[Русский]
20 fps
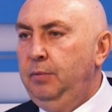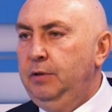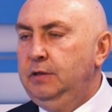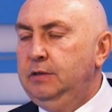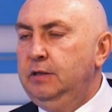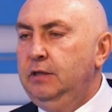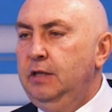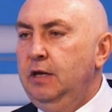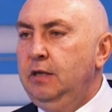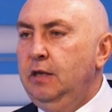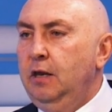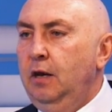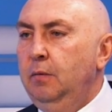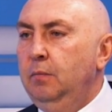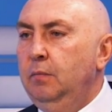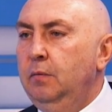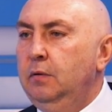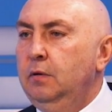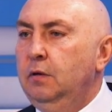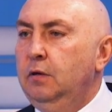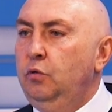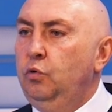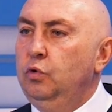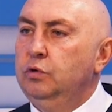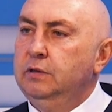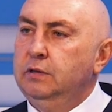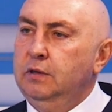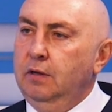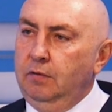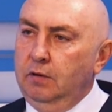председателем
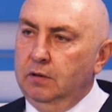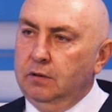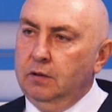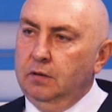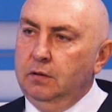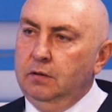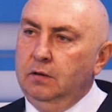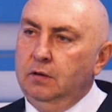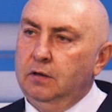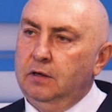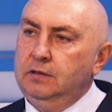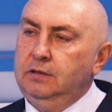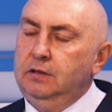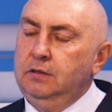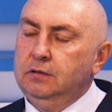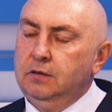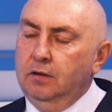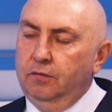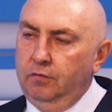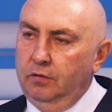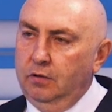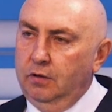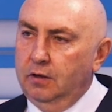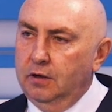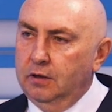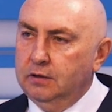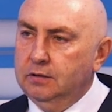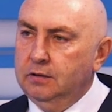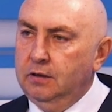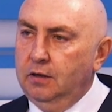Госсовета Российской
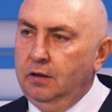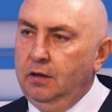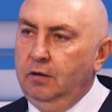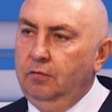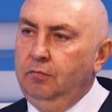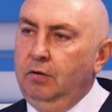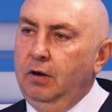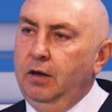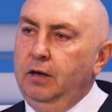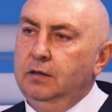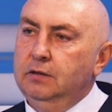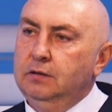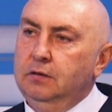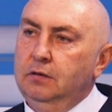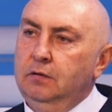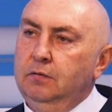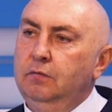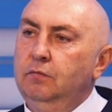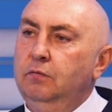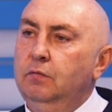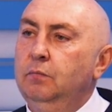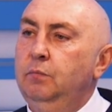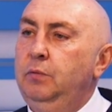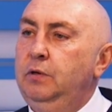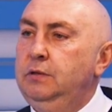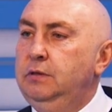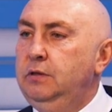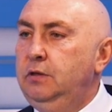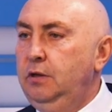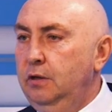Федерации является
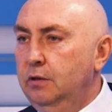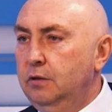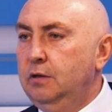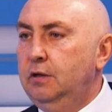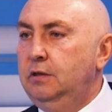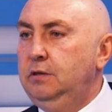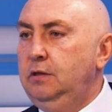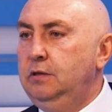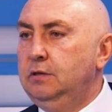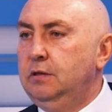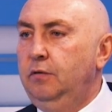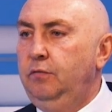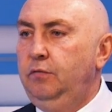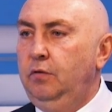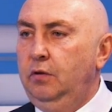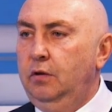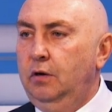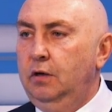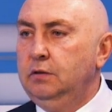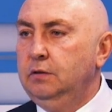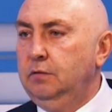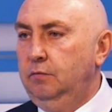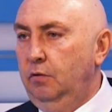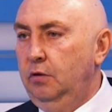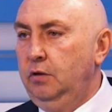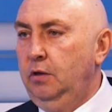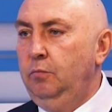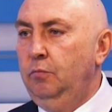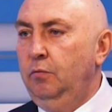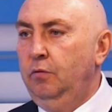президент Российской Федерации
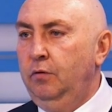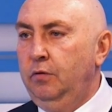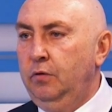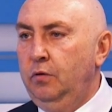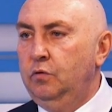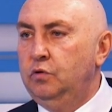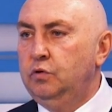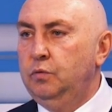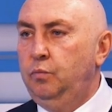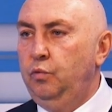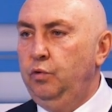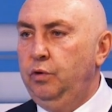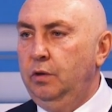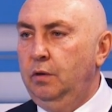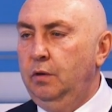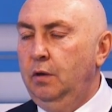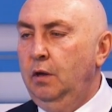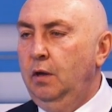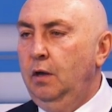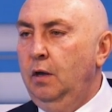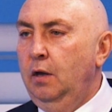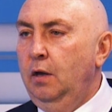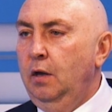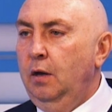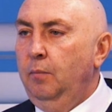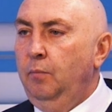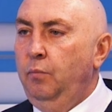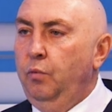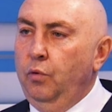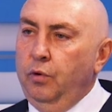Владимир Владимирович Путин.
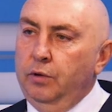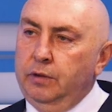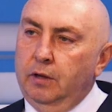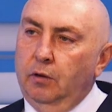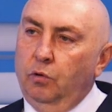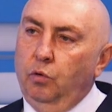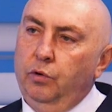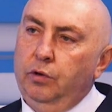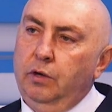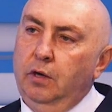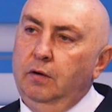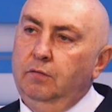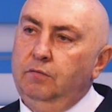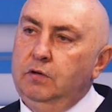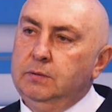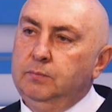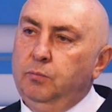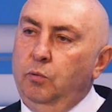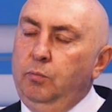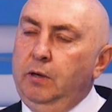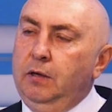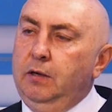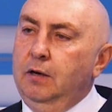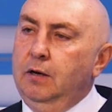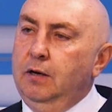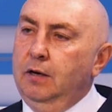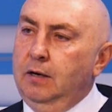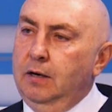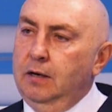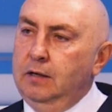По аналогии, в
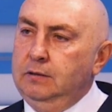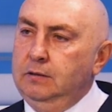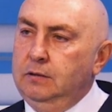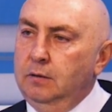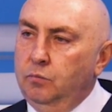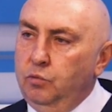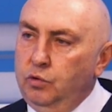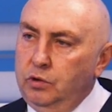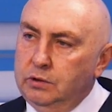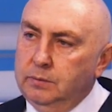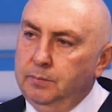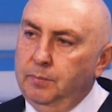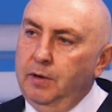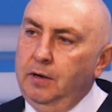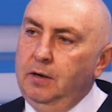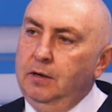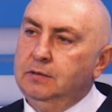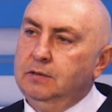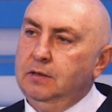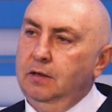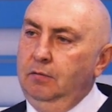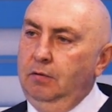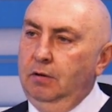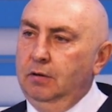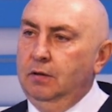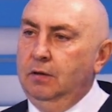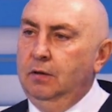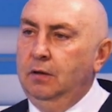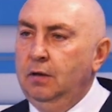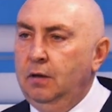Республике Хакасия муниципальный
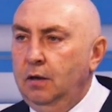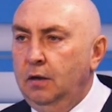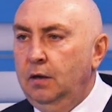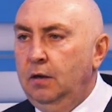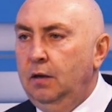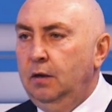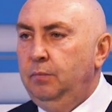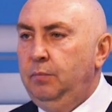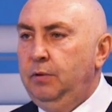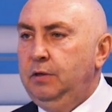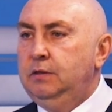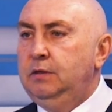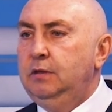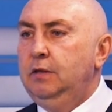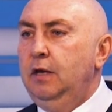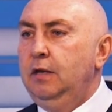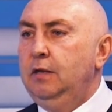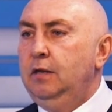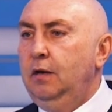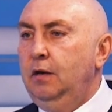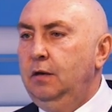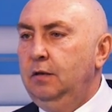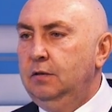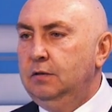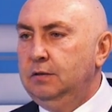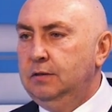совет, председатель